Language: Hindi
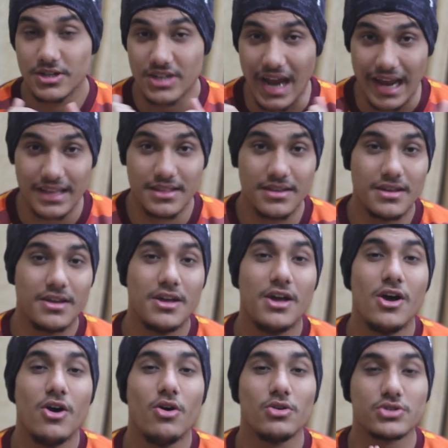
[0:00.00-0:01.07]
शायद
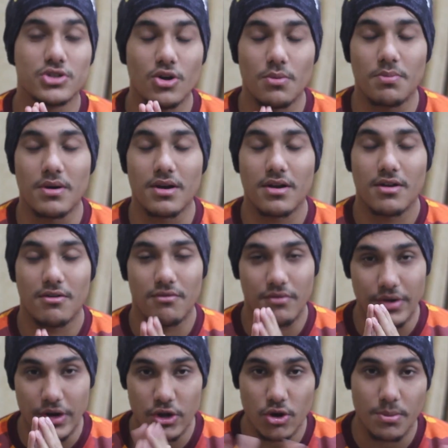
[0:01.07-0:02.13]
उसके ऊपर
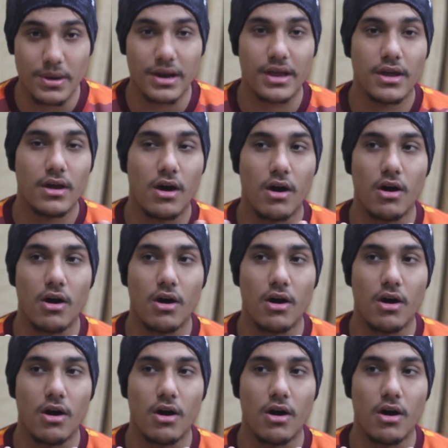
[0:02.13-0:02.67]
वीडियो बने